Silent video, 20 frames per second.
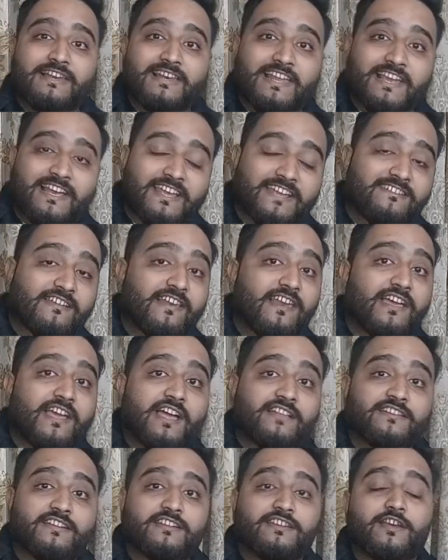लेके चला
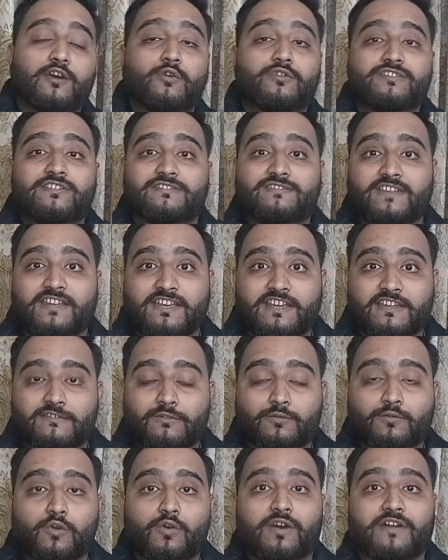जाते थे और जिस तरीके से
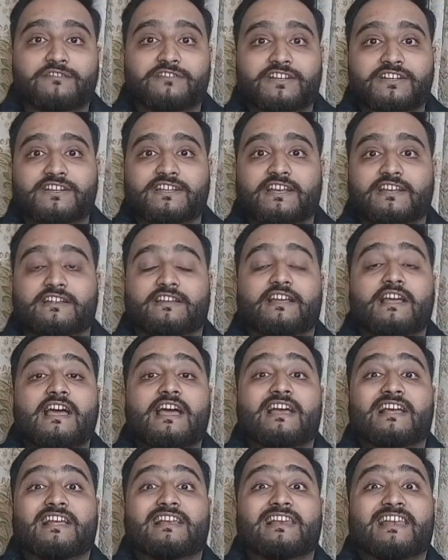उनको घसीट के
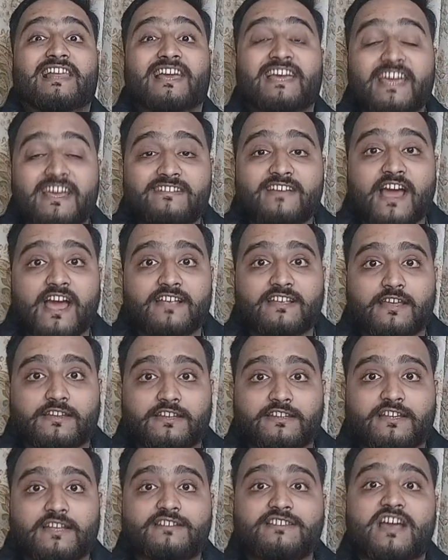लेके जाया
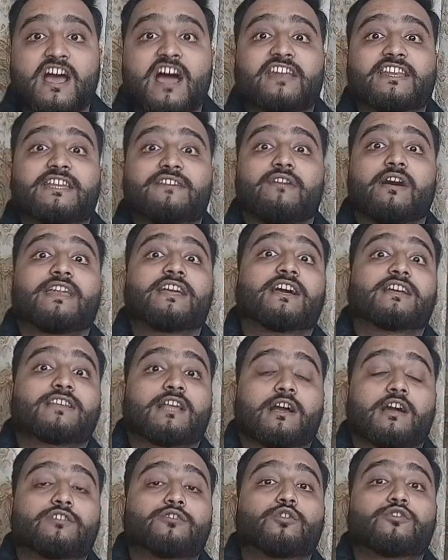जाता था चार दीवारी का
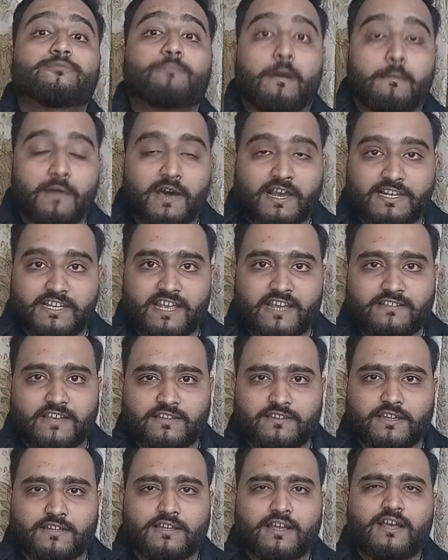तकदस पमाल किया
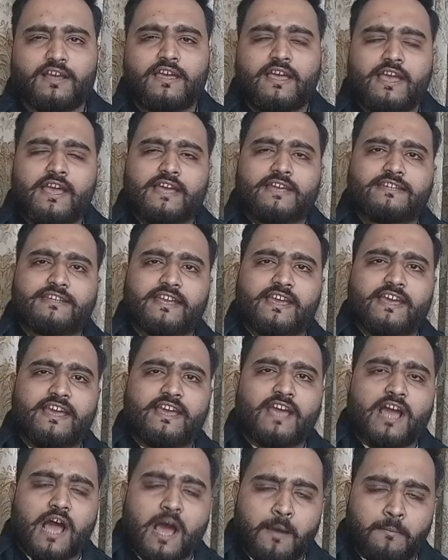जाता था
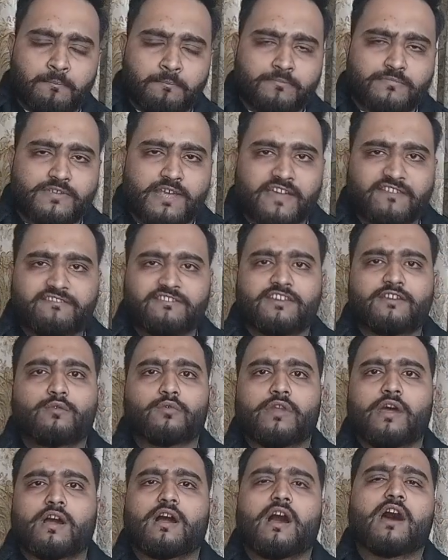ये हम जैसी
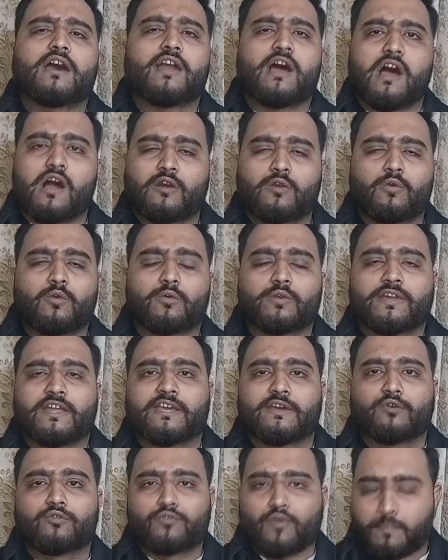गुनागार आंखों
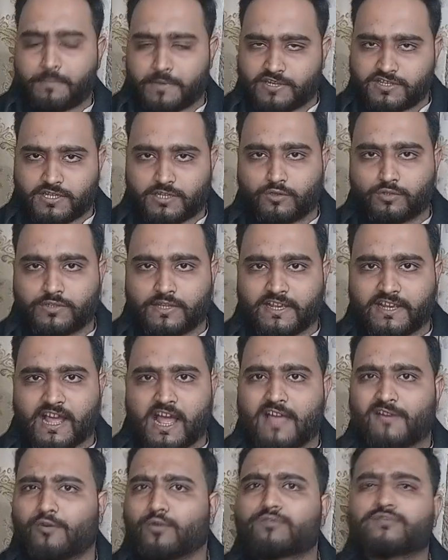ने उस ऑपरेशन को देखा
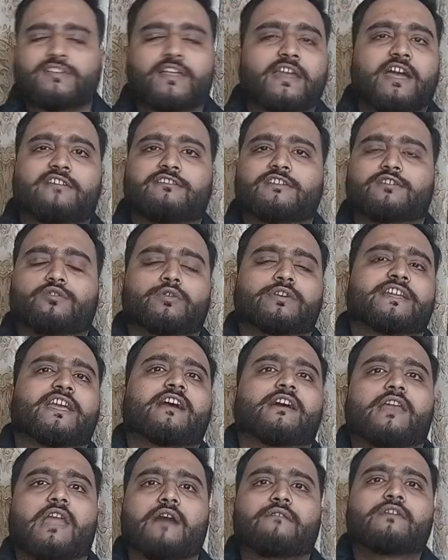है उस तरह से तो इनके
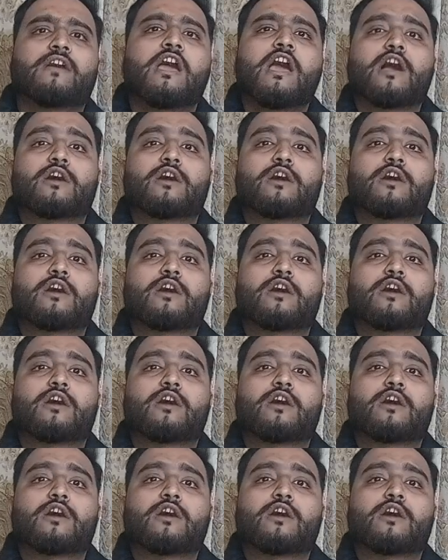खिलाफ